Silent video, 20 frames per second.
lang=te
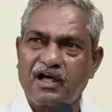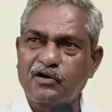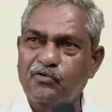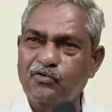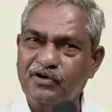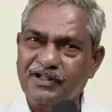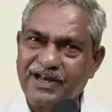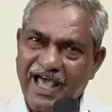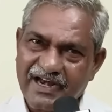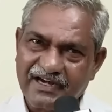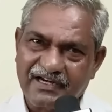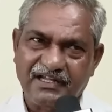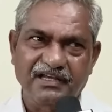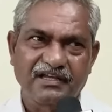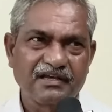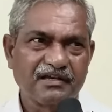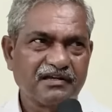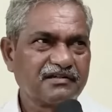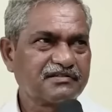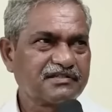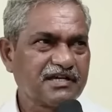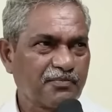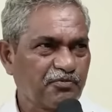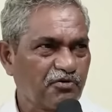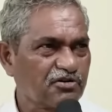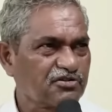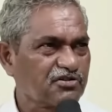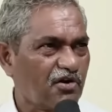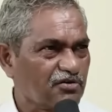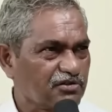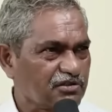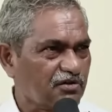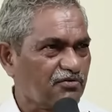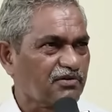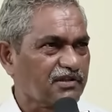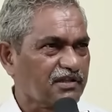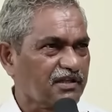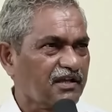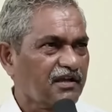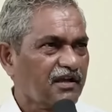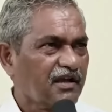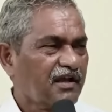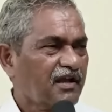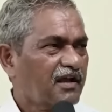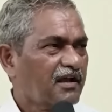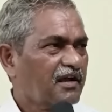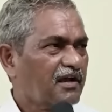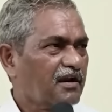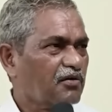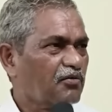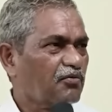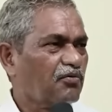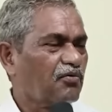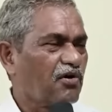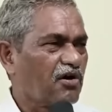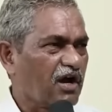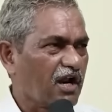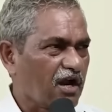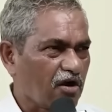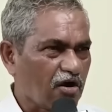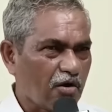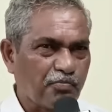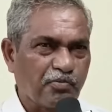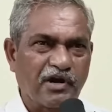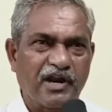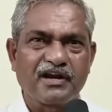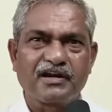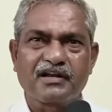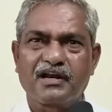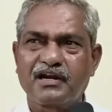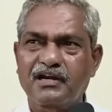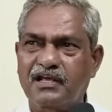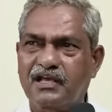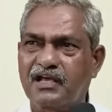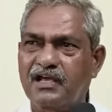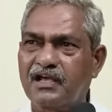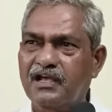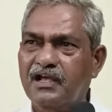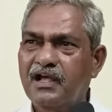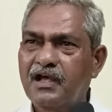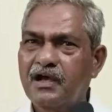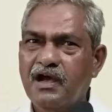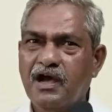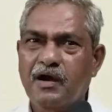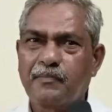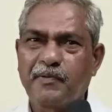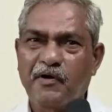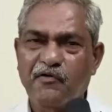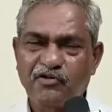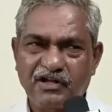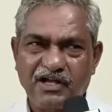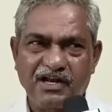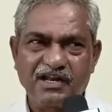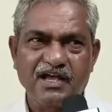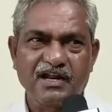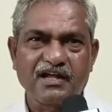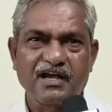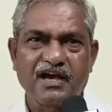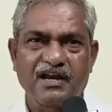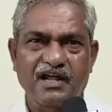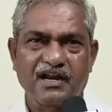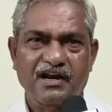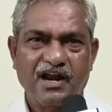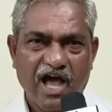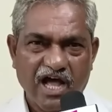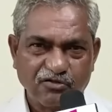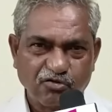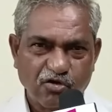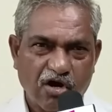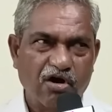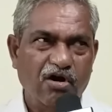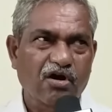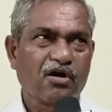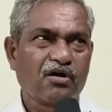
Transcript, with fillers: నువ్వు క్లారిటీ చెప్పవలసిన అవసరం ఉంది నువ్వు ఒకనొకప్పుడు ఏంటంటే పవన్ కళ్యాణ్ గారే నాతో